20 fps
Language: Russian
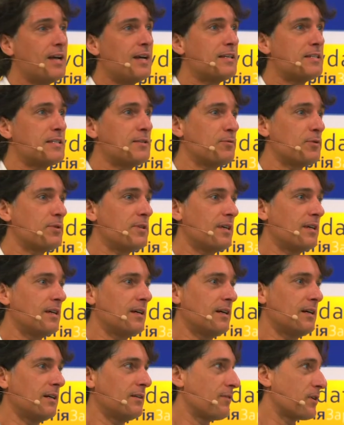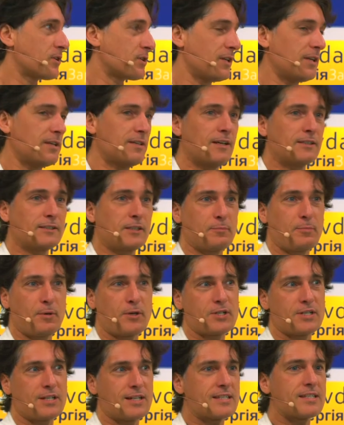Сегодня ваша редактор
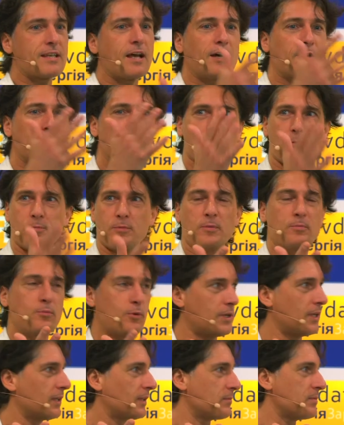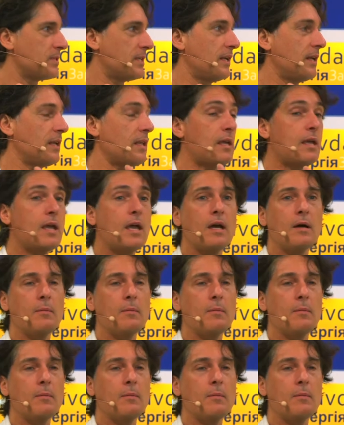пришла с огромным букетом сирени.